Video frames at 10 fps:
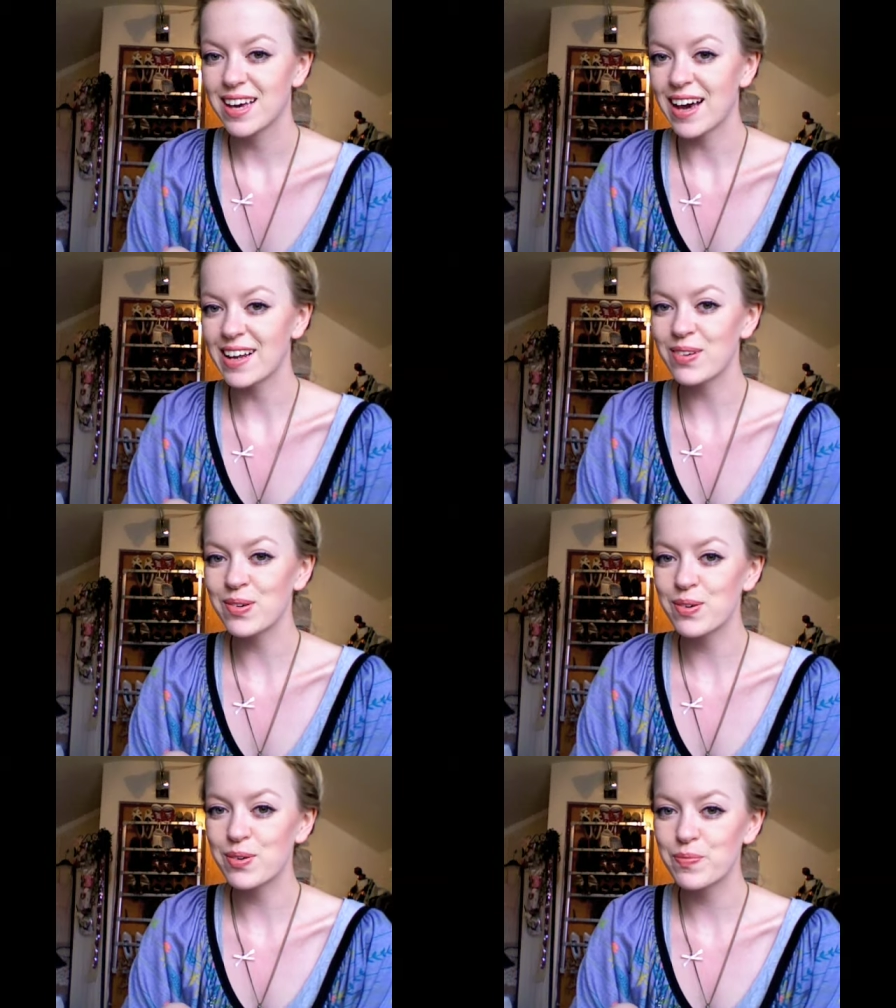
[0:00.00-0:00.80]

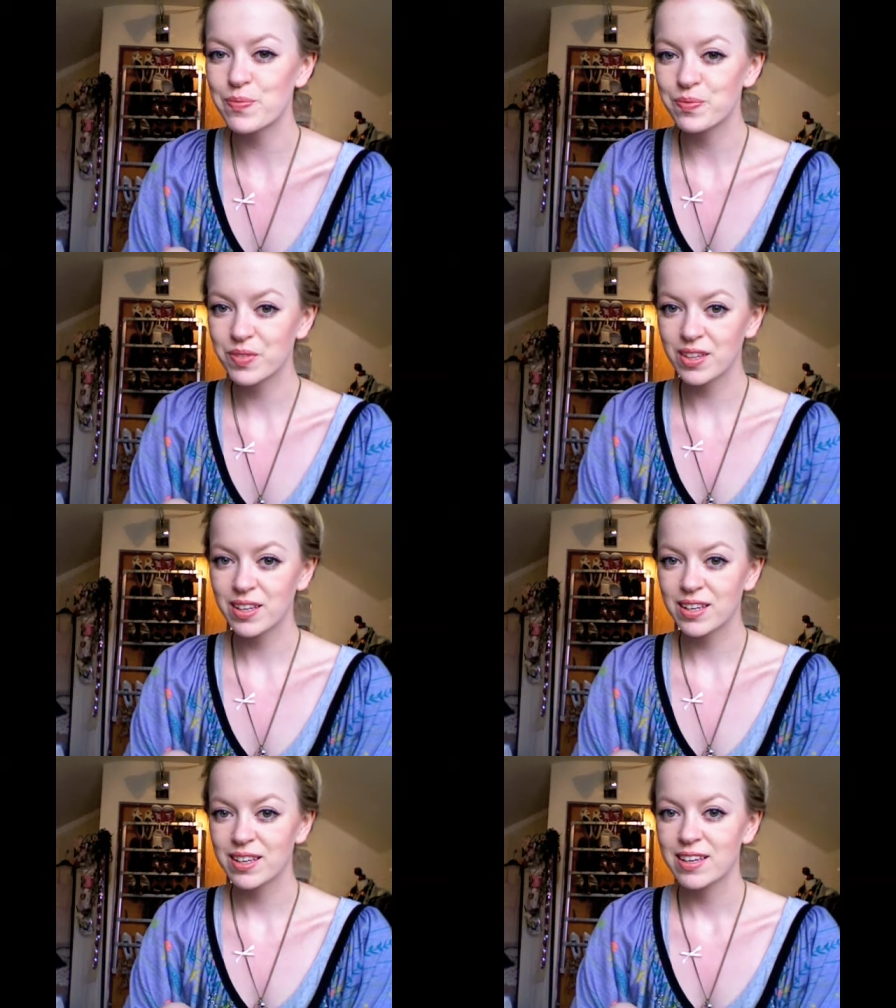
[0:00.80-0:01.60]
Hallo!
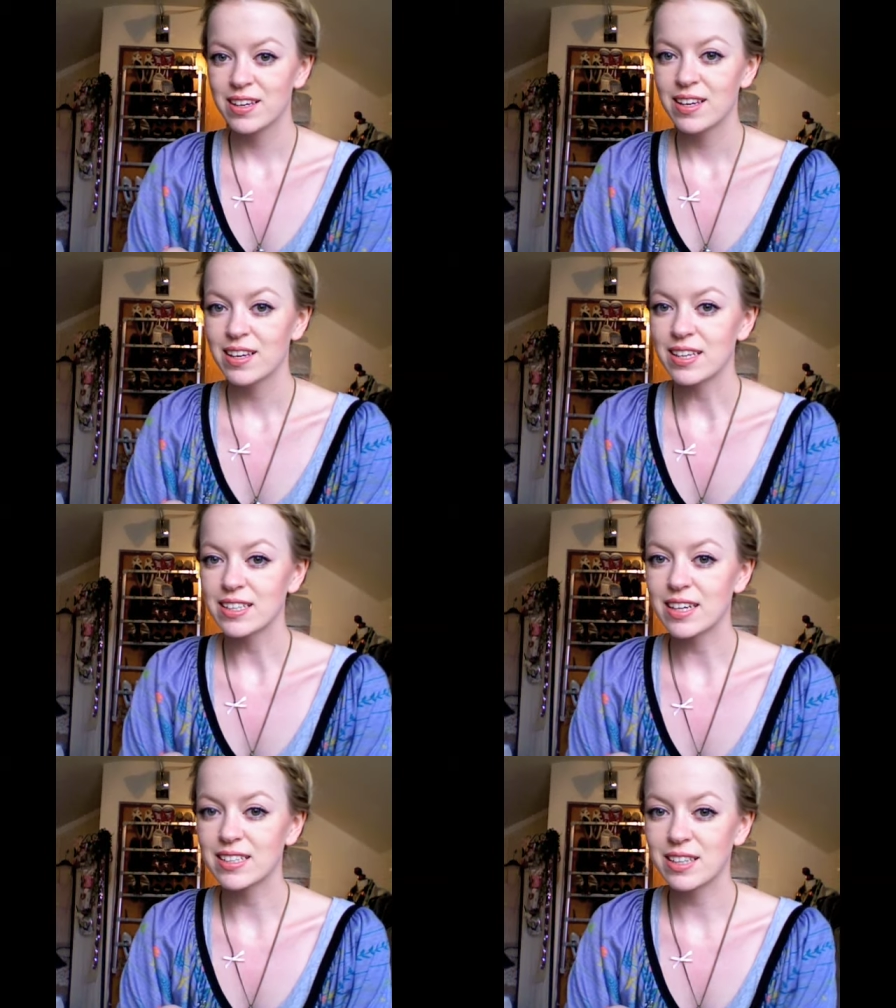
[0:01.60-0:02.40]

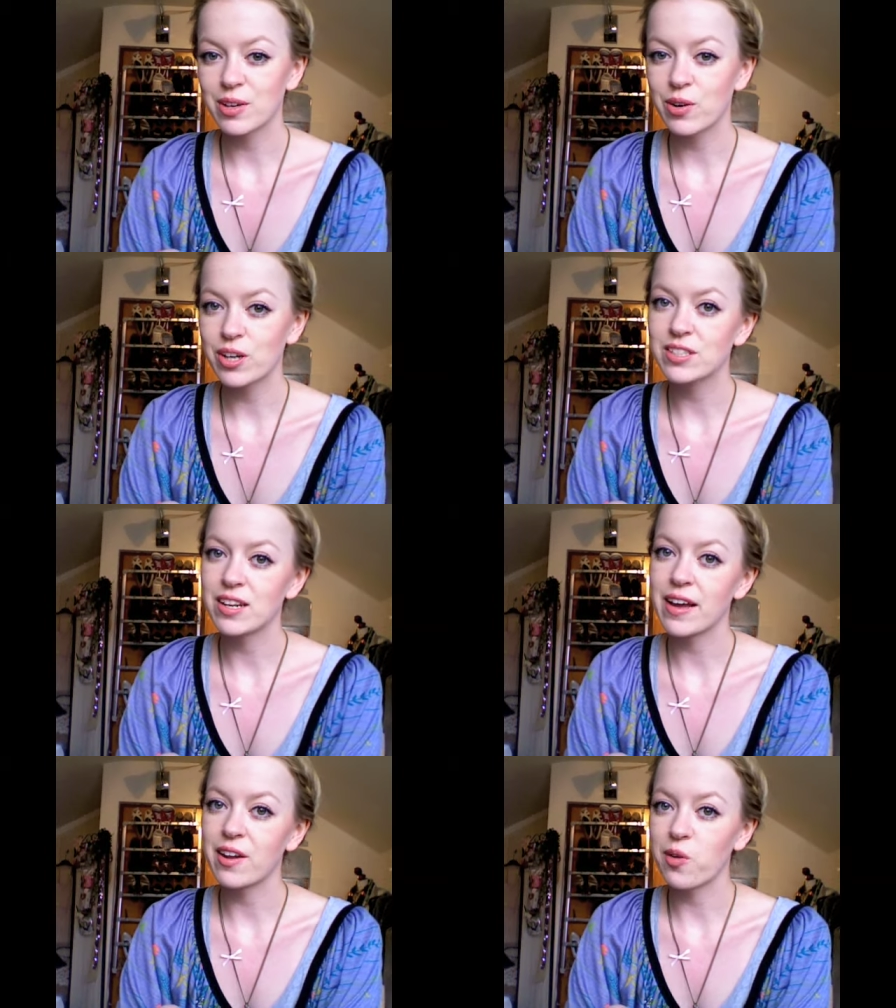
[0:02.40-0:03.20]
Ja, ich drehe heute
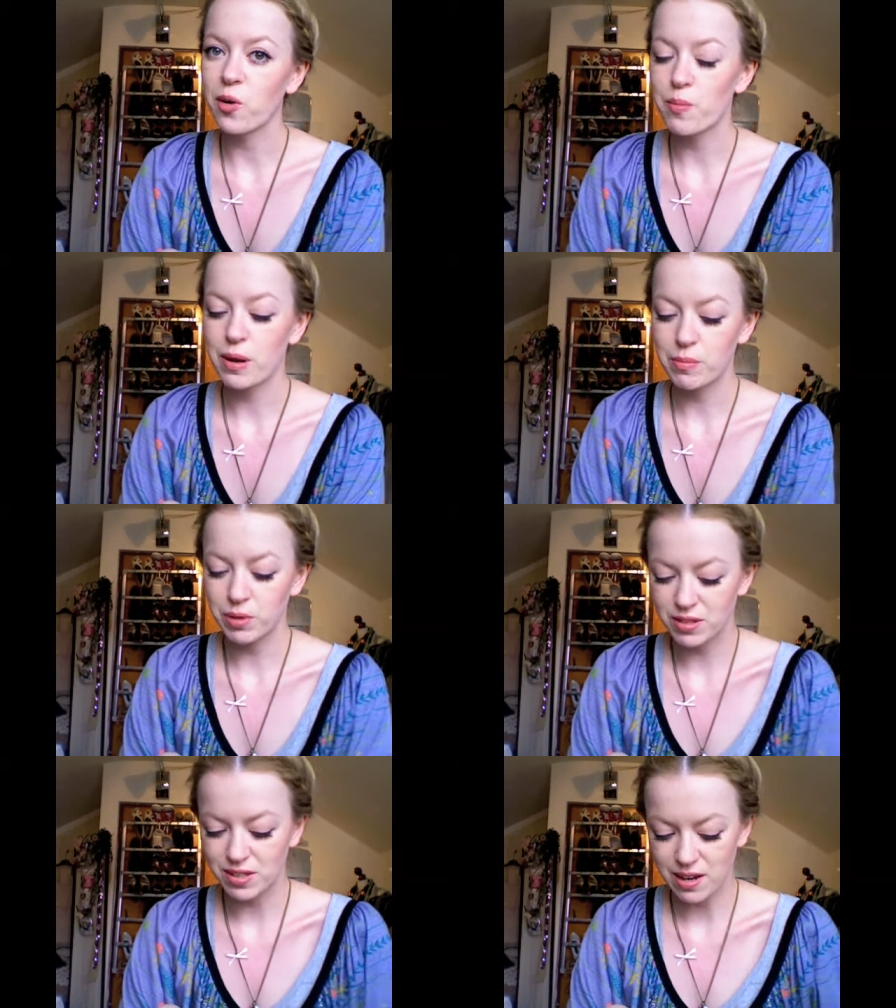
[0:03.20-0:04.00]
leider nochmal
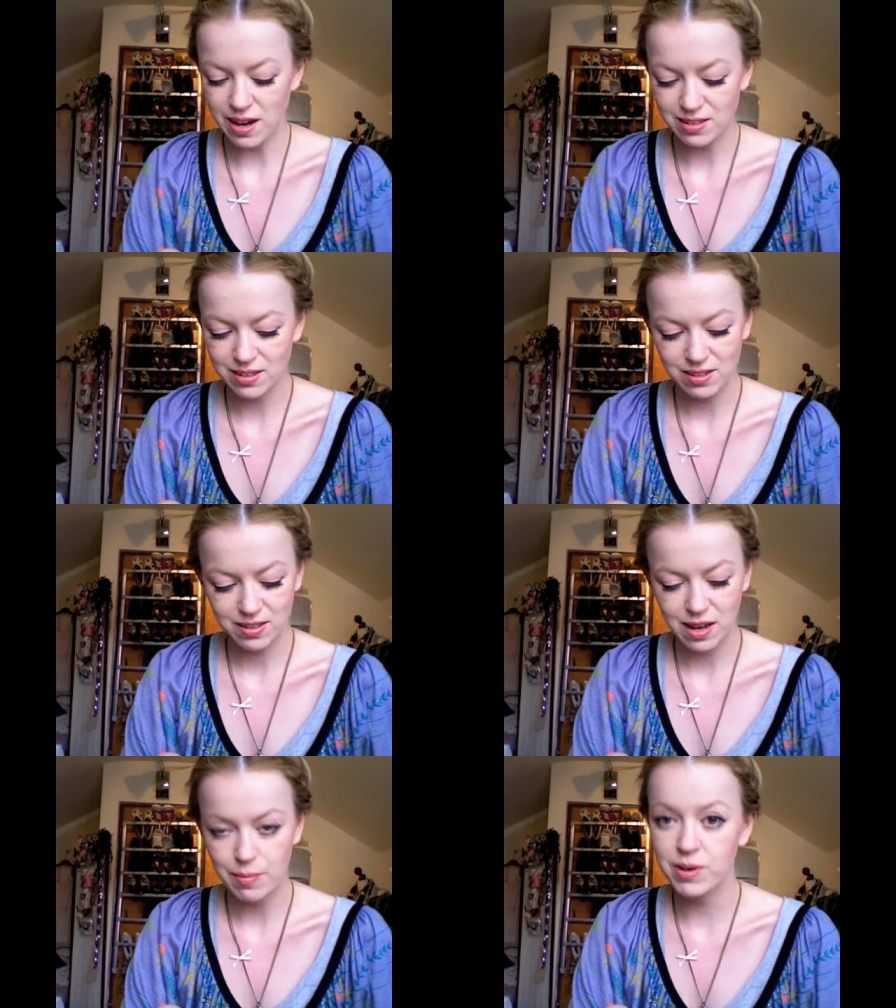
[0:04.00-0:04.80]
mit der anderen
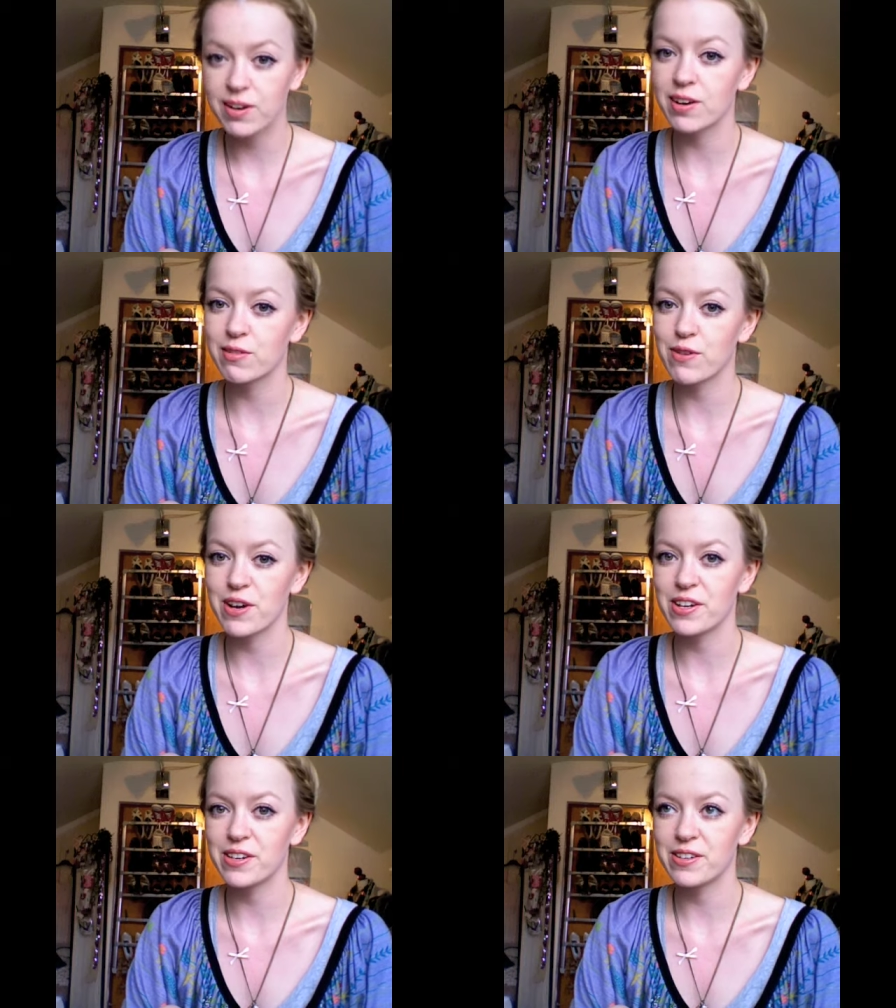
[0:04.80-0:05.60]
Kamera,
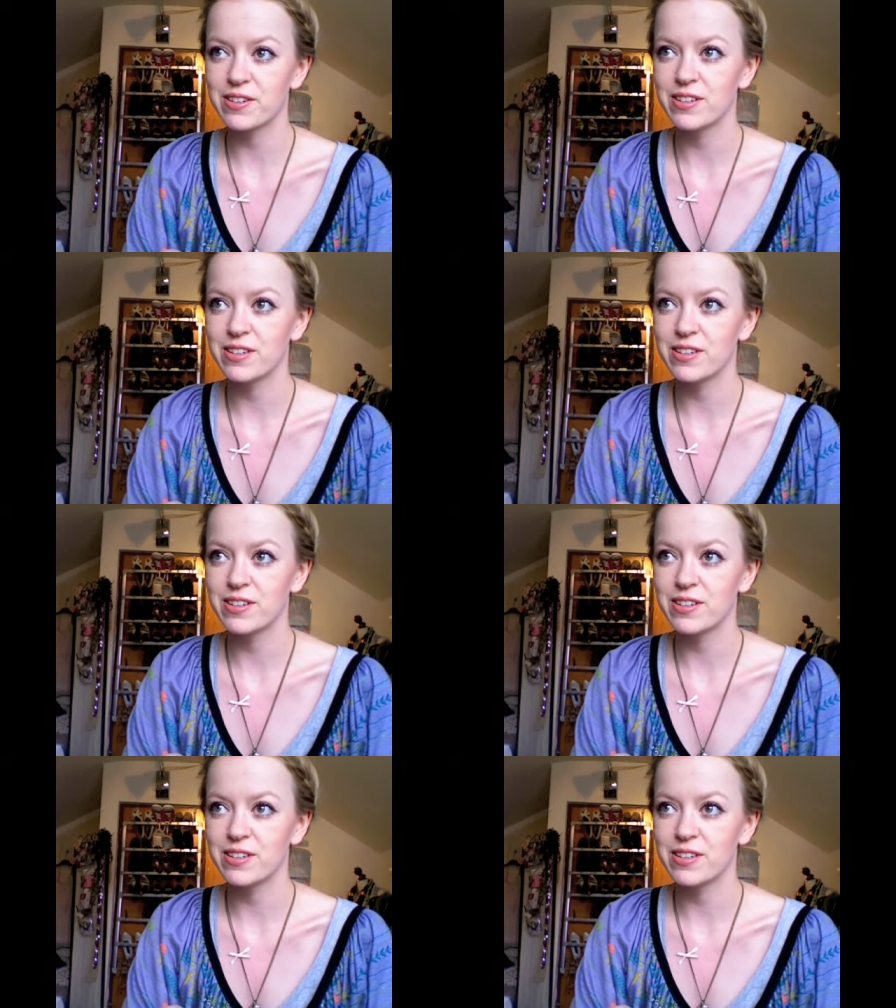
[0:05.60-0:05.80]
weil